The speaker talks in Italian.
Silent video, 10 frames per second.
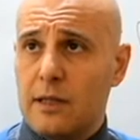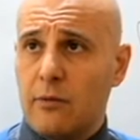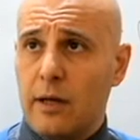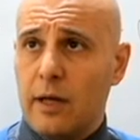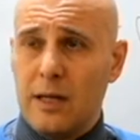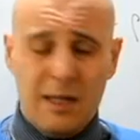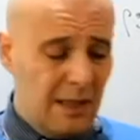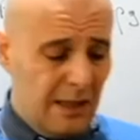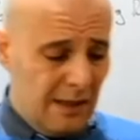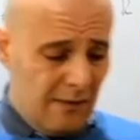qui,
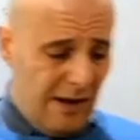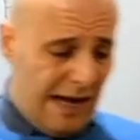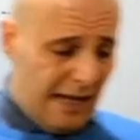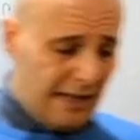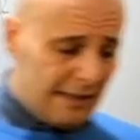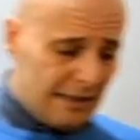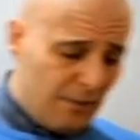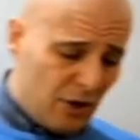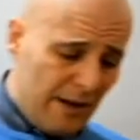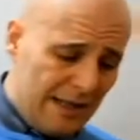va
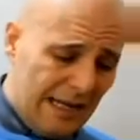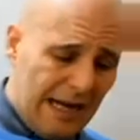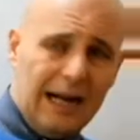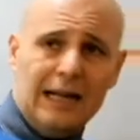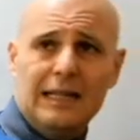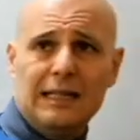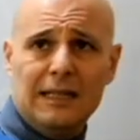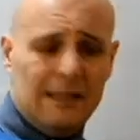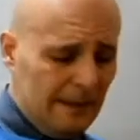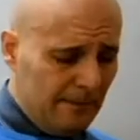semplicemente a...
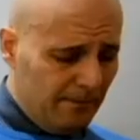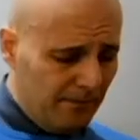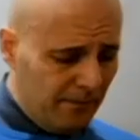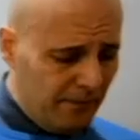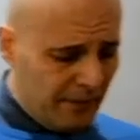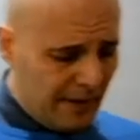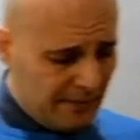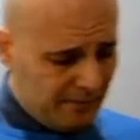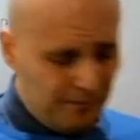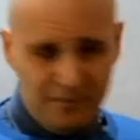Ehm,
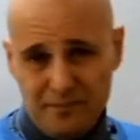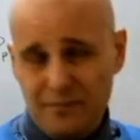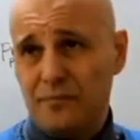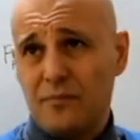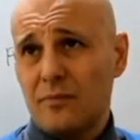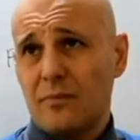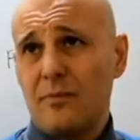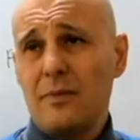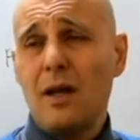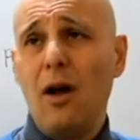
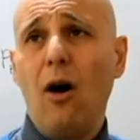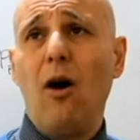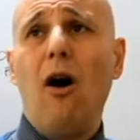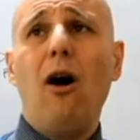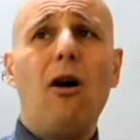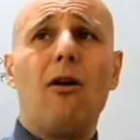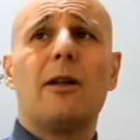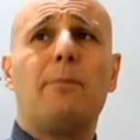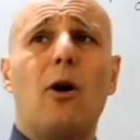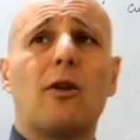o
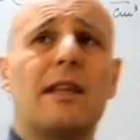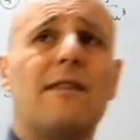riporta i